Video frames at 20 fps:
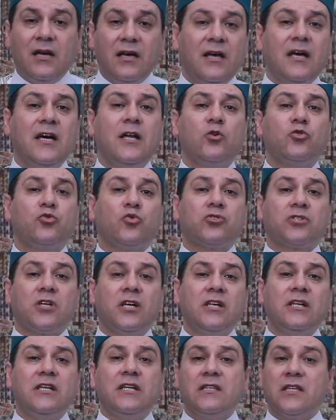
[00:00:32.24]
قالوا
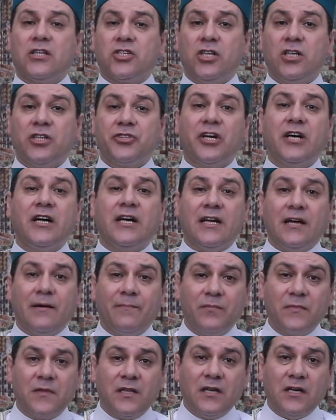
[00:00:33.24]
تصلي نشاطها
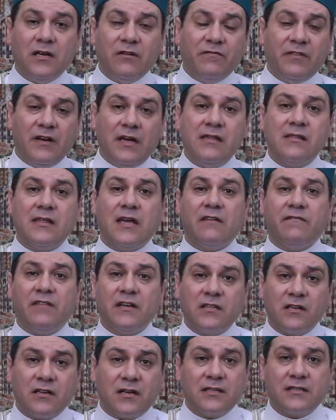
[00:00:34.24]
فإذا
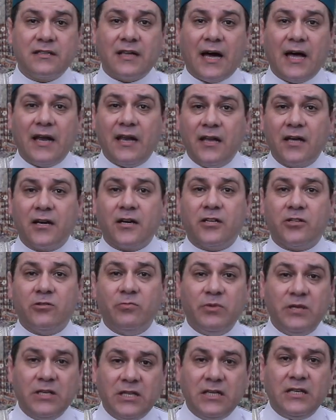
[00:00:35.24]
فترت تعلقت
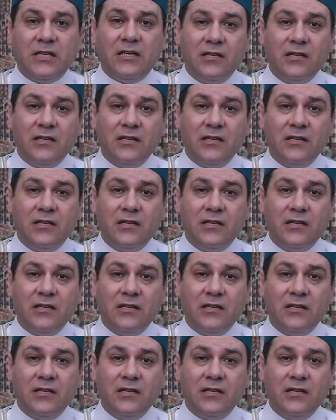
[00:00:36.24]
به